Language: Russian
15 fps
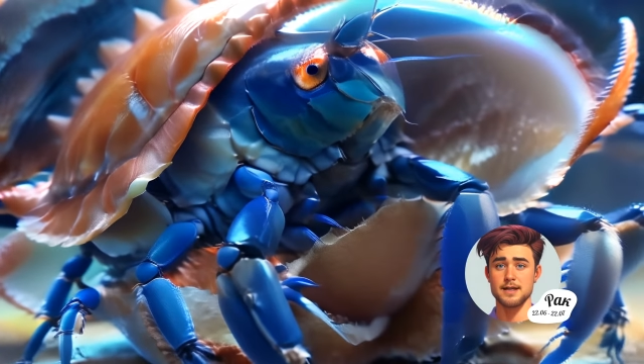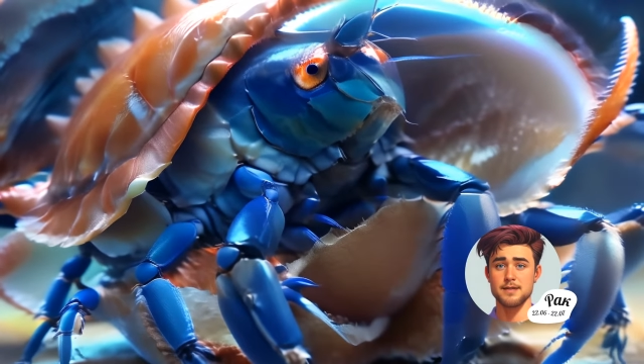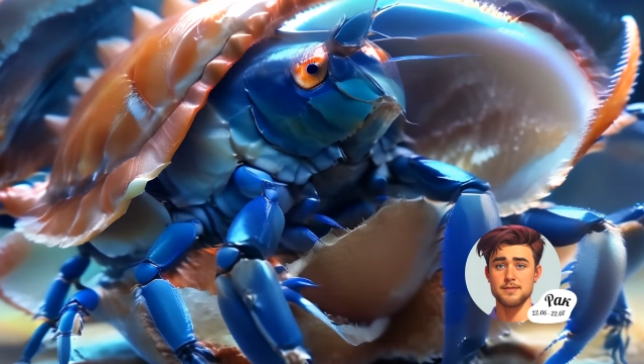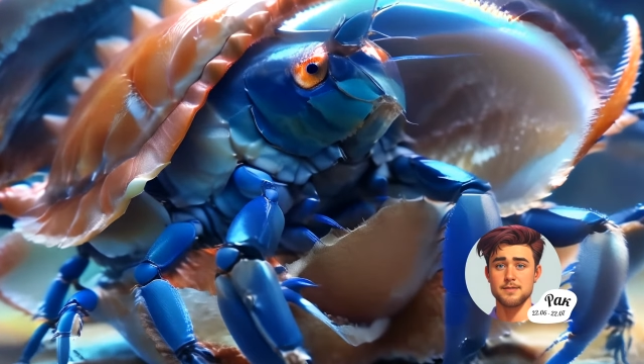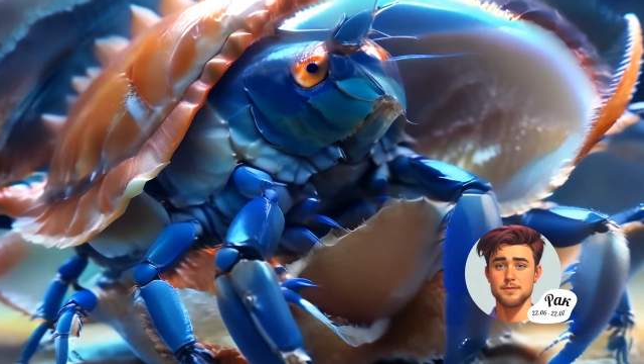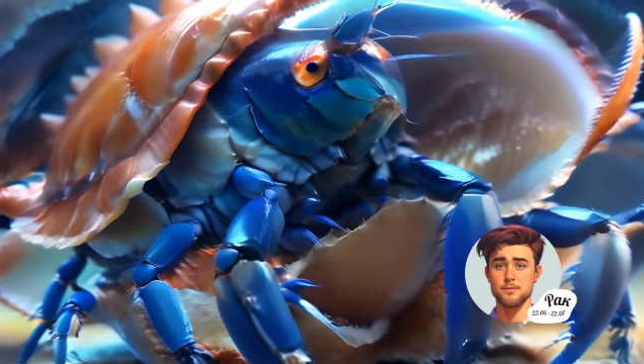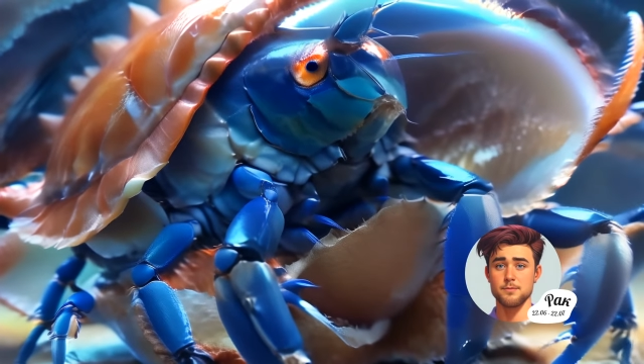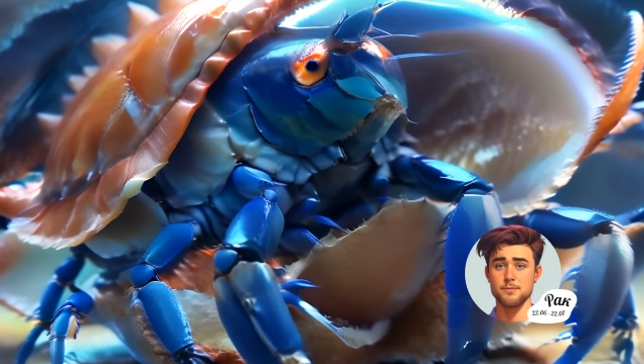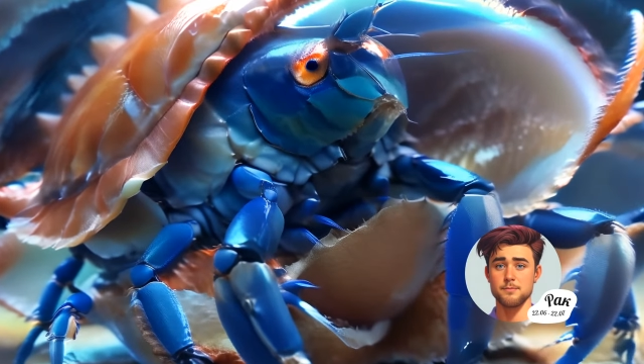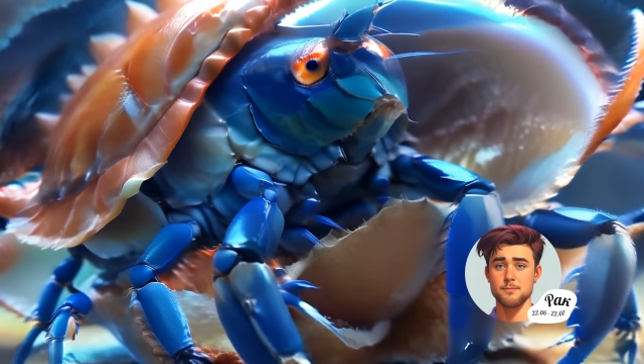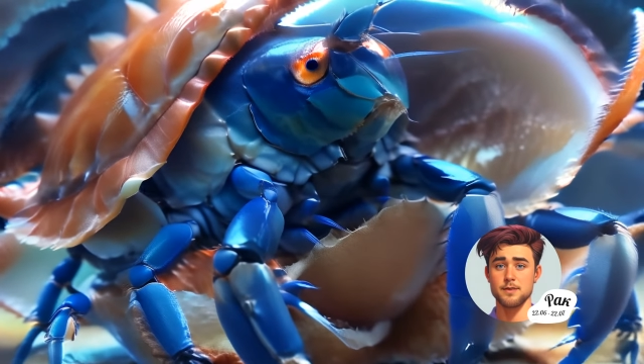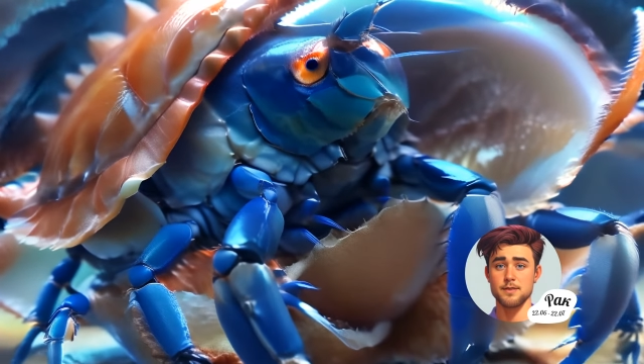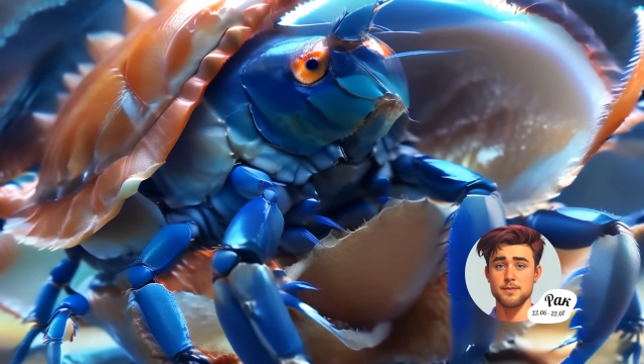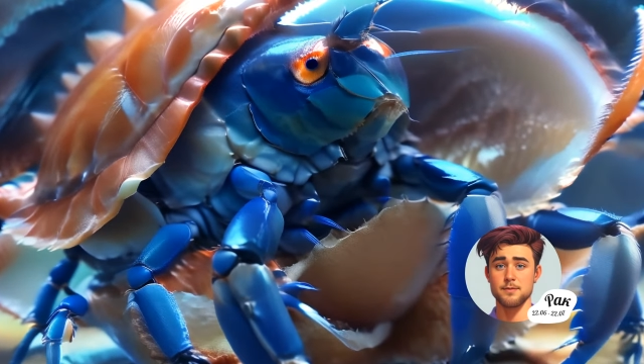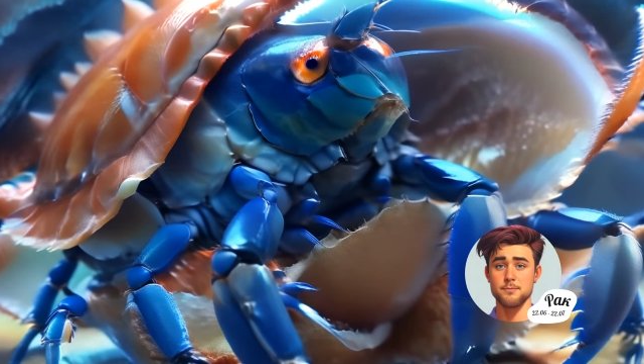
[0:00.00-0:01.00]
и Сатурн
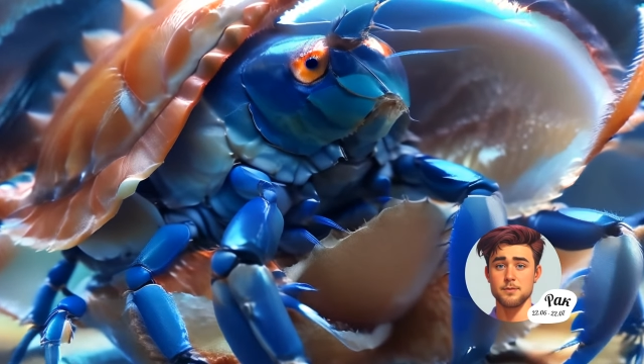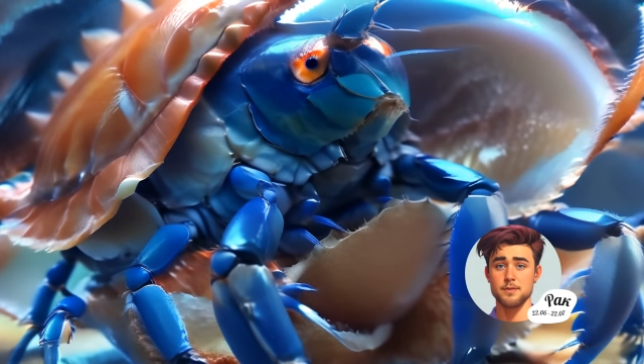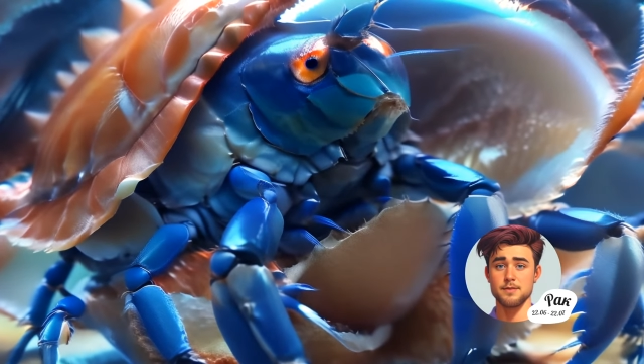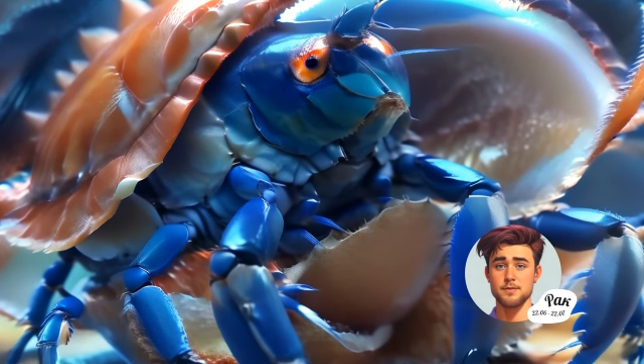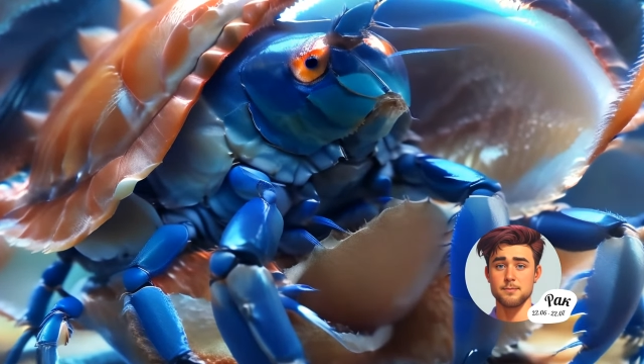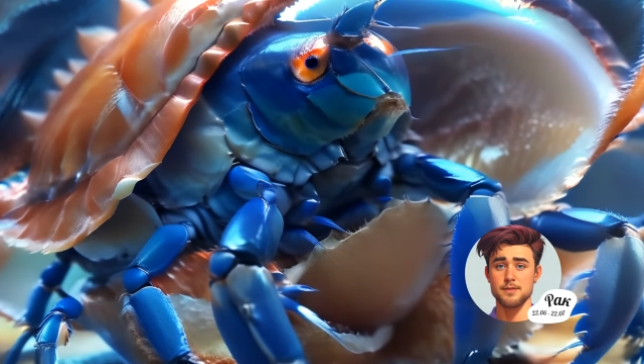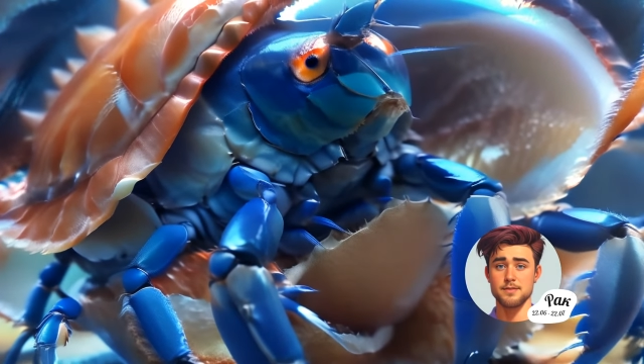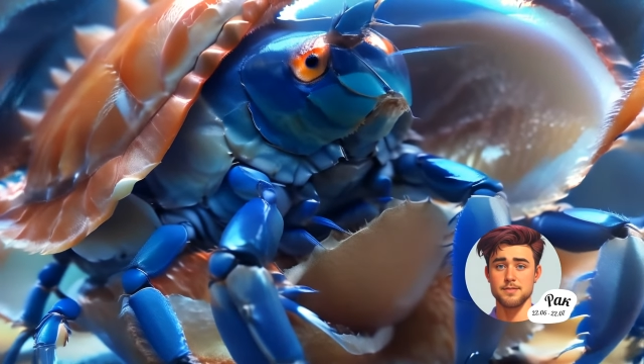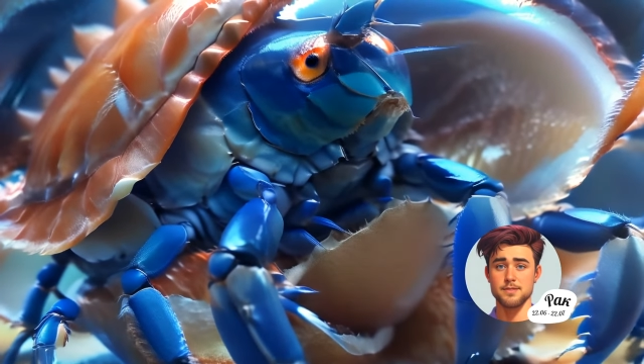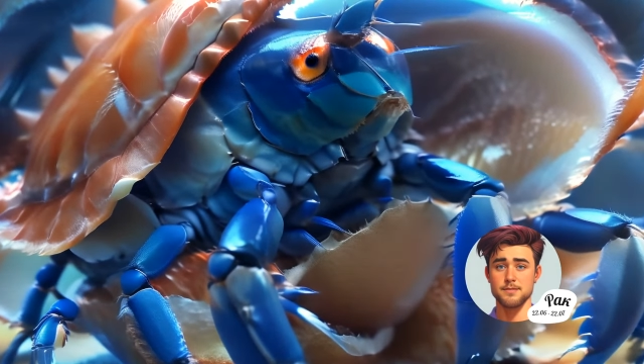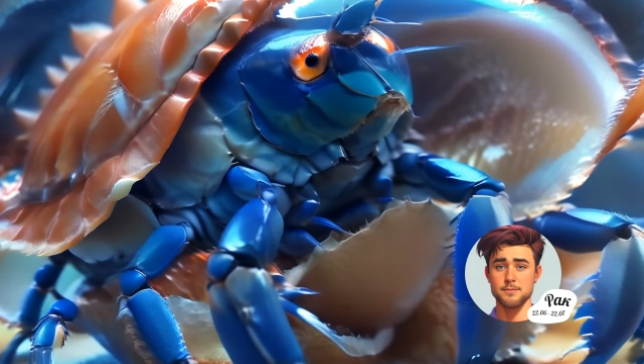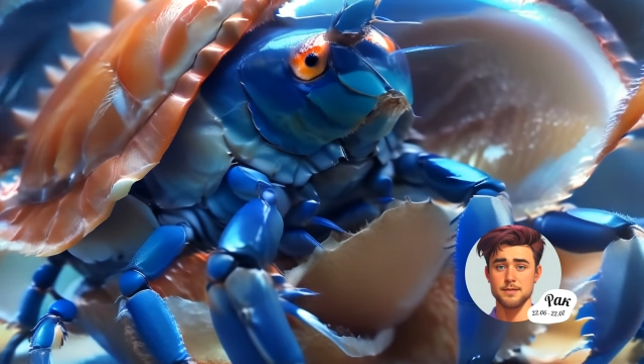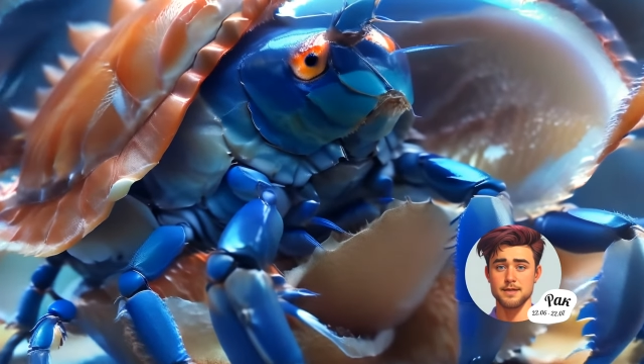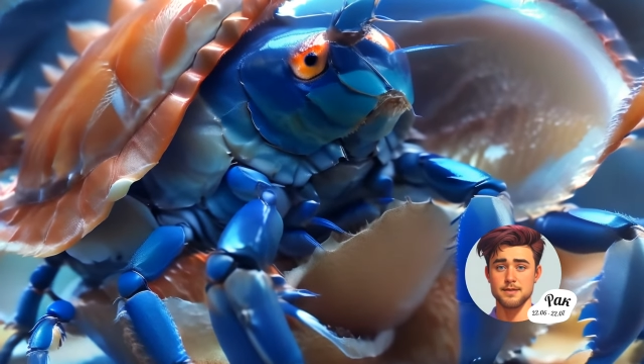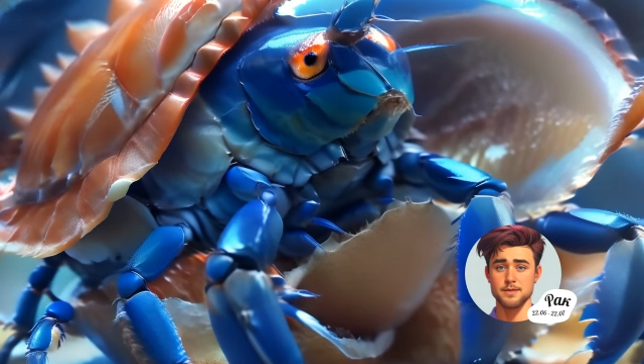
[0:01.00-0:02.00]
потребует от вас
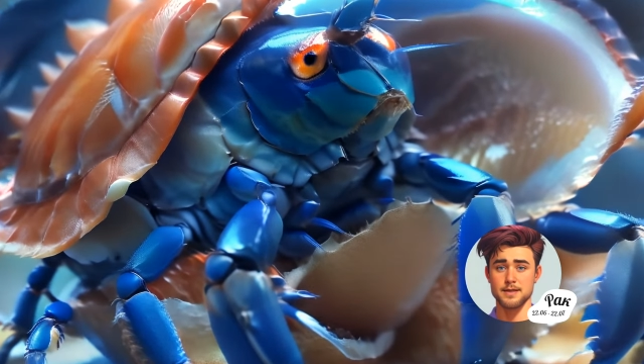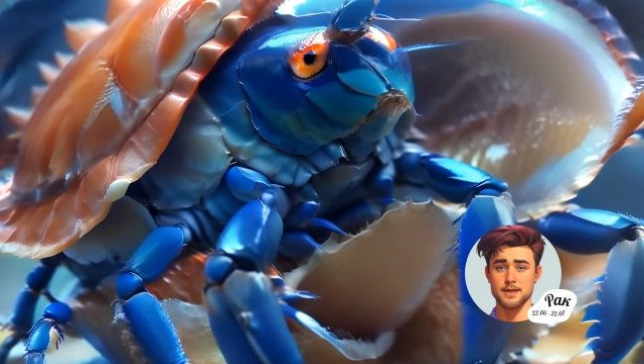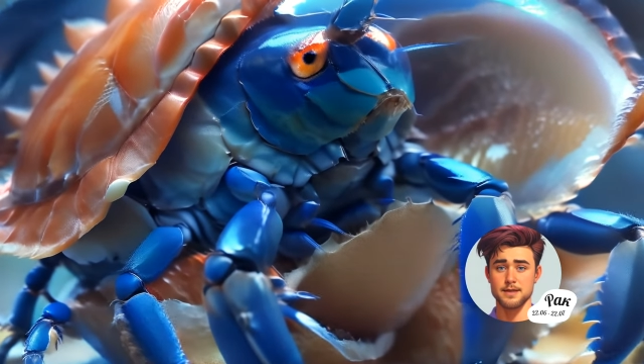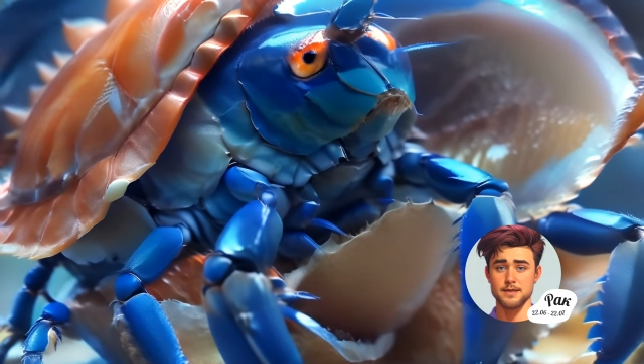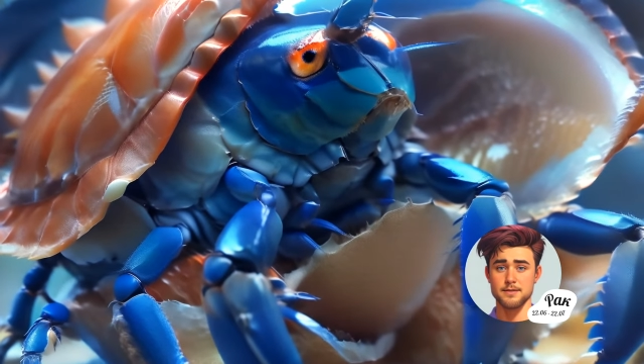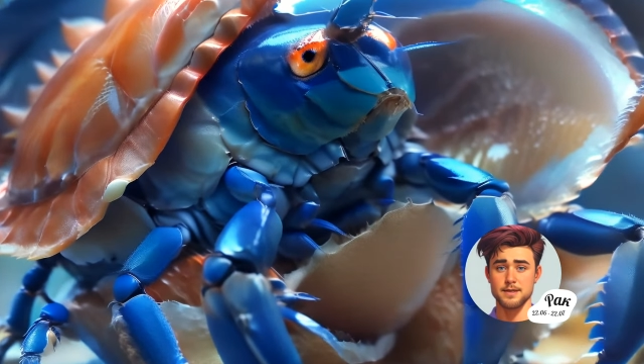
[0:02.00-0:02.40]
терпения –